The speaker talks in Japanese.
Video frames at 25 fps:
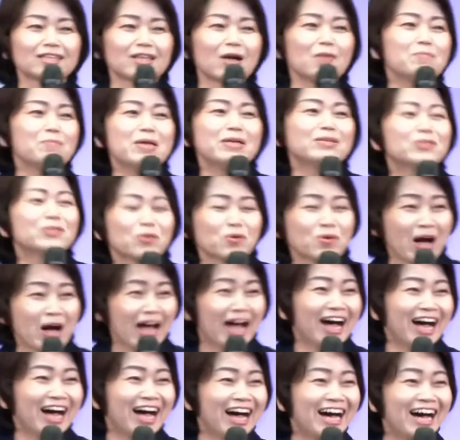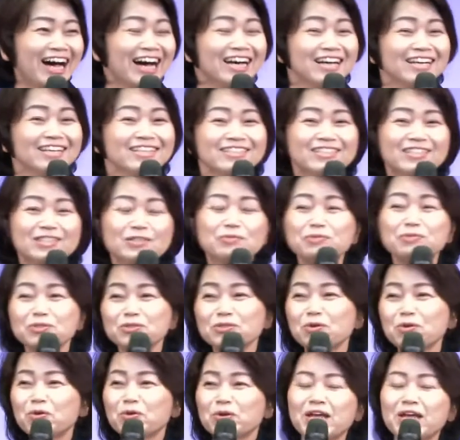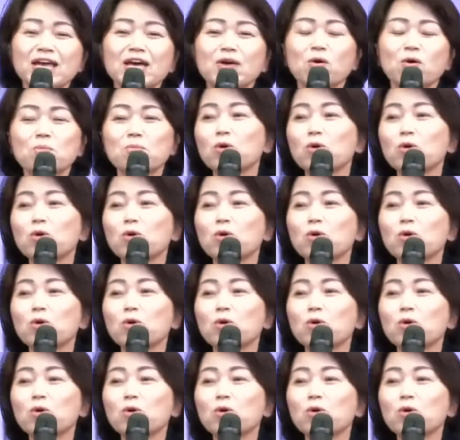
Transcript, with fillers: 温めるとか、自分の霊を